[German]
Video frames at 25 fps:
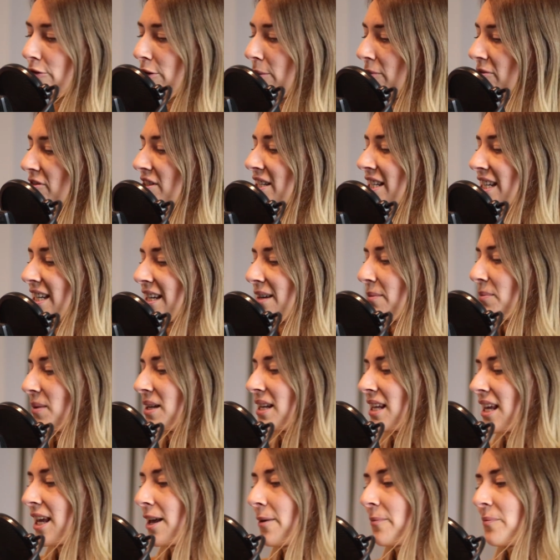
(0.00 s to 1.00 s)
fünf Dinge
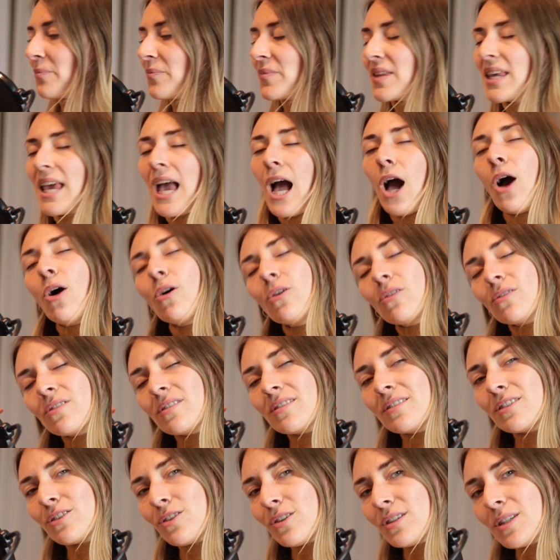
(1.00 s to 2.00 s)
mitgeben, die auch
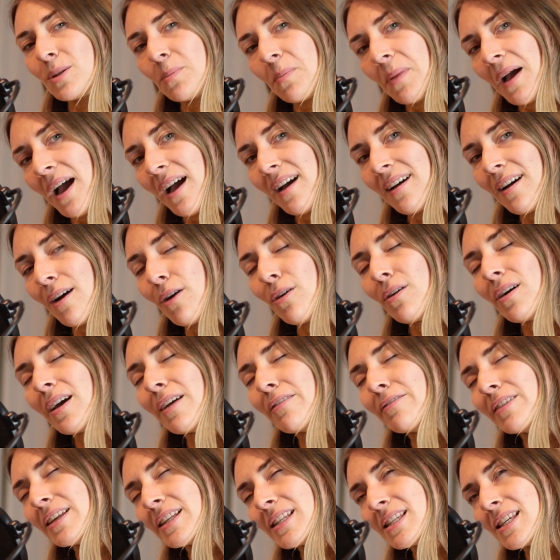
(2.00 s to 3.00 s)
solche Paare, auch
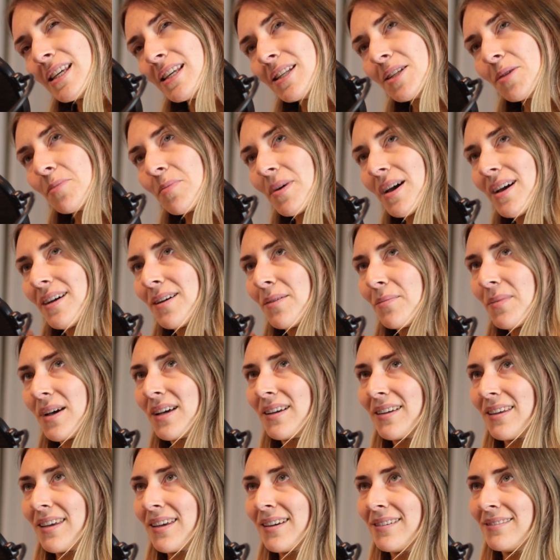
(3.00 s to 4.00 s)
reflektierte Paare
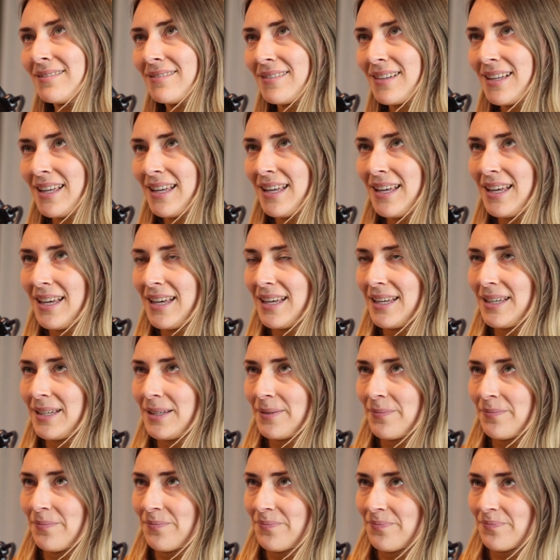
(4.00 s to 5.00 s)
machen, ja.
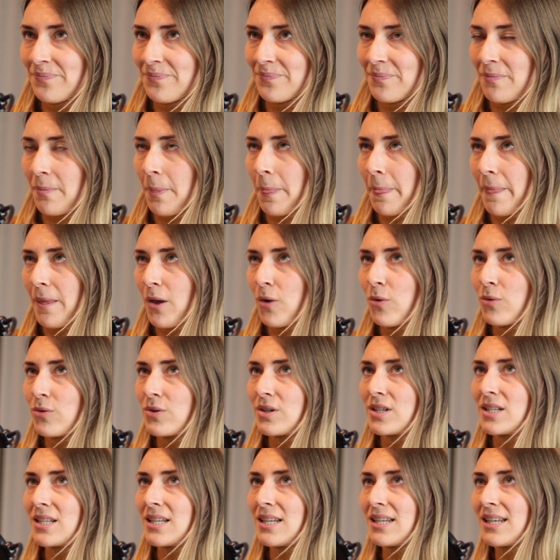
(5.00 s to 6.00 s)
Ähm,
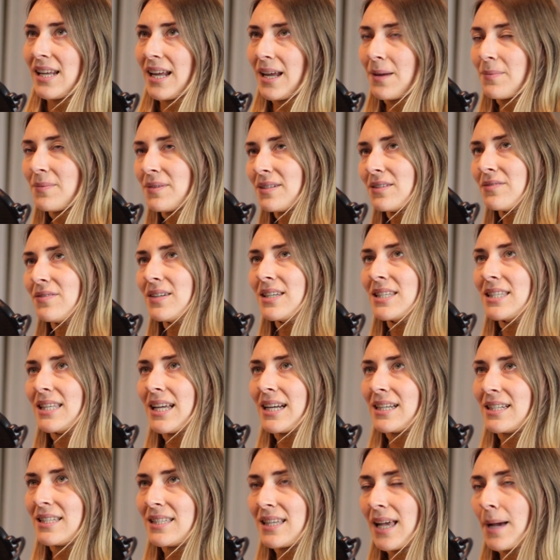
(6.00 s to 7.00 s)
und da gibt es, wie
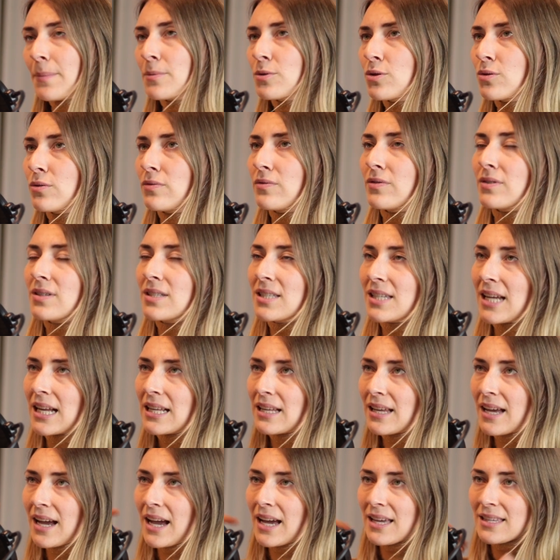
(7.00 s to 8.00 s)
gesagt, diese Abstufung. Es
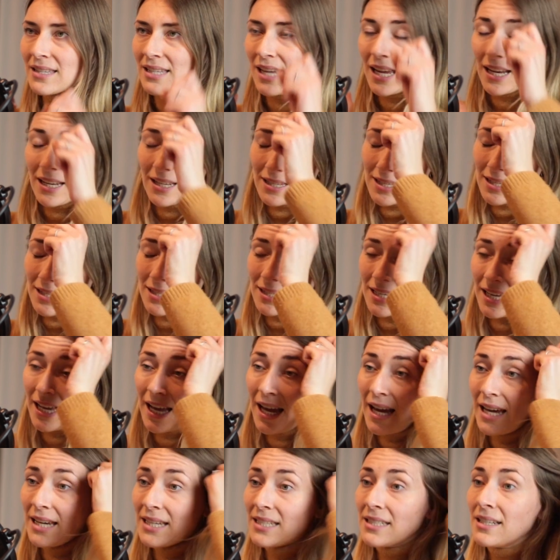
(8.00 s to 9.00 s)
kann ja sein, dass es dir
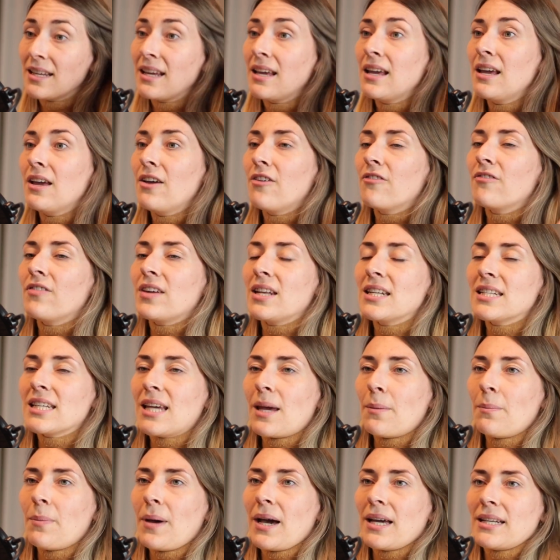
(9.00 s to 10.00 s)
reicht, wenn
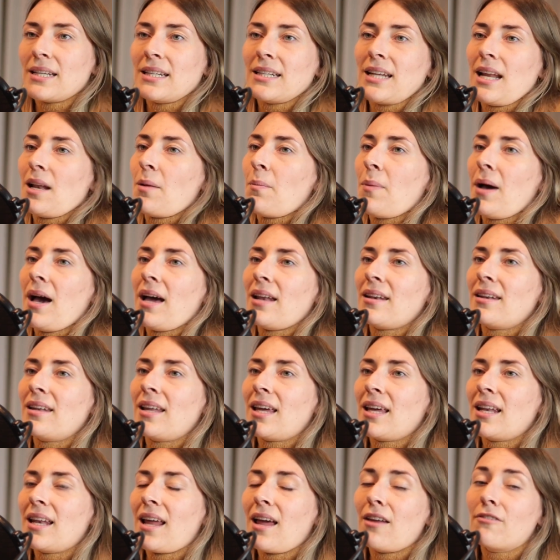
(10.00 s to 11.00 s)
dein Partner, deine
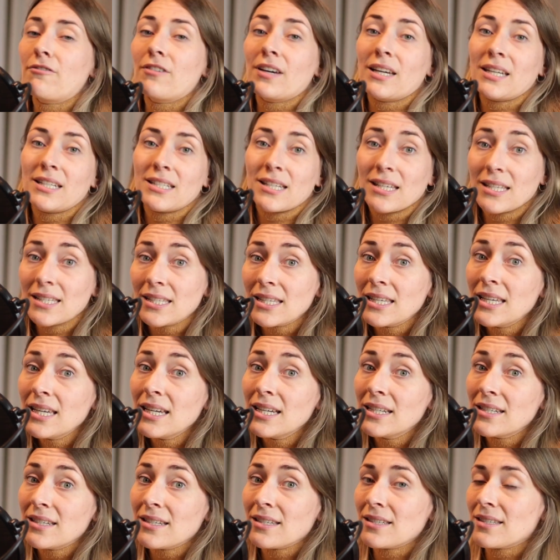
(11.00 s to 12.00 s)
Partnerin einfach
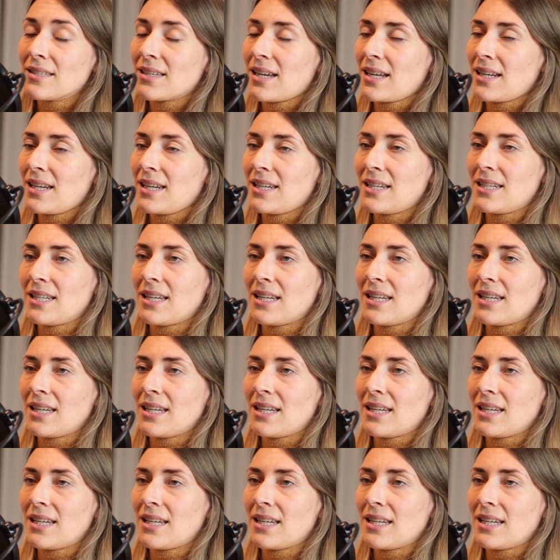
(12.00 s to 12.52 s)
interessiert ist an den